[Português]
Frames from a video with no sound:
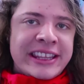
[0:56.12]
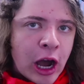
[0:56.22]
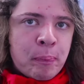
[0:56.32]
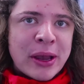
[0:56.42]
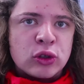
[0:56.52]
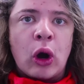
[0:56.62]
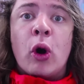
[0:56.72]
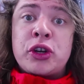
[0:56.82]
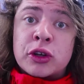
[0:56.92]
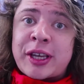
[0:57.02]
Então,
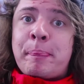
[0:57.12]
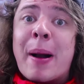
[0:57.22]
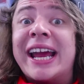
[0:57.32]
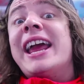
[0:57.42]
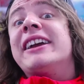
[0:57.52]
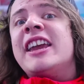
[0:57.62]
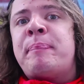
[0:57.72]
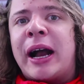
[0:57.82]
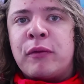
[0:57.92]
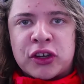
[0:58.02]
pessoal, hoje eu separei aqui
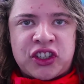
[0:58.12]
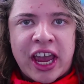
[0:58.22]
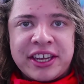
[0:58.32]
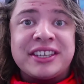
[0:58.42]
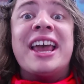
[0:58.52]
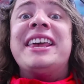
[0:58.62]
para vocês